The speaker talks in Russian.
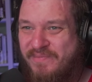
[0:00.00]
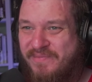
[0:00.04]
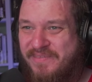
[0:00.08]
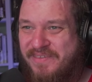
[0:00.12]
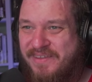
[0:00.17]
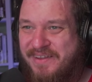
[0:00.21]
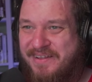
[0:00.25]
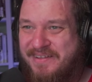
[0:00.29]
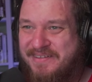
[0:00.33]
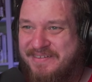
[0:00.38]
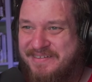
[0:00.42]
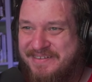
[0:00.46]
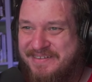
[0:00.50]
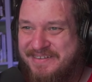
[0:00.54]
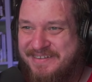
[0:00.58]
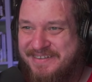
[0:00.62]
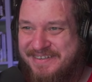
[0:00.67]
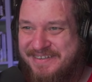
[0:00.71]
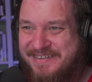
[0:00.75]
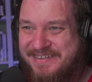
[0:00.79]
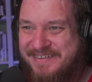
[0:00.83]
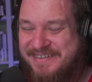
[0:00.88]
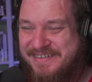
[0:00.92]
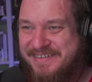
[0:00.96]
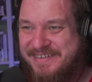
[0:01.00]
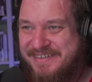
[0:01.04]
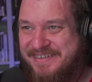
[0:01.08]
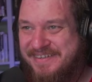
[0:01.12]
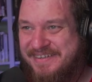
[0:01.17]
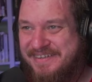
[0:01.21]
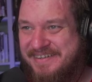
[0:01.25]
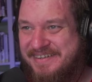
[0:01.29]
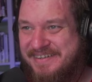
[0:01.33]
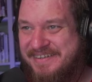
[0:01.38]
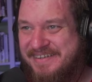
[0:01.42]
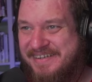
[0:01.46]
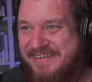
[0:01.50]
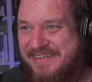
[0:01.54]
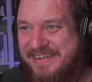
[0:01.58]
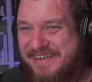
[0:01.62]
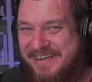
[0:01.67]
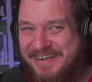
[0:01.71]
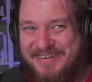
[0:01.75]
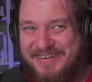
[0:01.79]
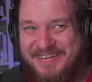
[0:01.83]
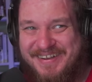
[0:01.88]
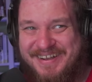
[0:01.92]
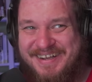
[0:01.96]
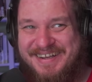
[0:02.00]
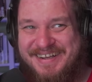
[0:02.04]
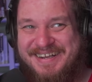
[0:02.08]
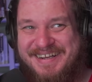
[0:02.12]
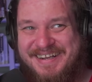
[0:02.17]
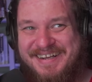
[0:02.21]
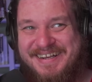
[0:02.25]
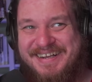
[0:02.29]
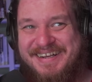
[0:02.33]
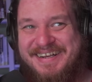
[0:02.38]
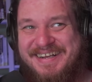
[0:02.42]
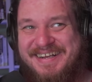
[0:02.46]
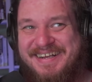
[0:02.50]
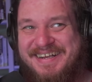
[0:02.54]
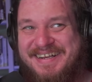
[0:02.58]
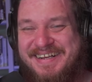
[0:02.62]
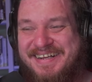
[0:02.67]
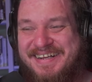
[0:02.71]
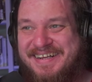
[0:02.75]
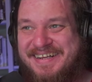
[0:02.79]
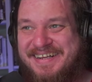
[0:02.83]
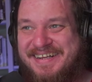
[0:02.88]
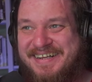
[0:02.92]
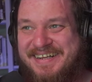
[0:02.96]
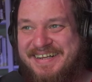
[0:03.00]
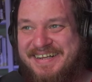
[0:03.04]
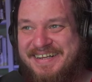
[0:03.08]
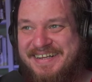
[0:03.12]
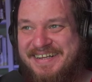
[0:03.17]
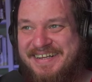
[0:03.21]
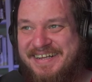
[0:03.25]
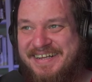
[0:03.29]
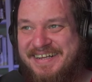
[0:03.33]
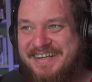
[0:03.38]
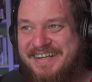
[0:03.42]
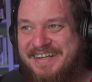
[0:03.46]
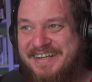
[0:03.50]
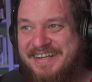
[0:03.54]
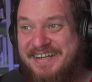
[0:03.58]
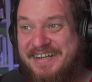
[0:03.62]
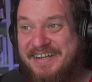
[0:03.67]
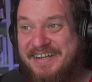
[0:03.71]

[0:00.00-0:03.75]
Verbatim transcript: Ты уверен, что тебе плохо? Да, да.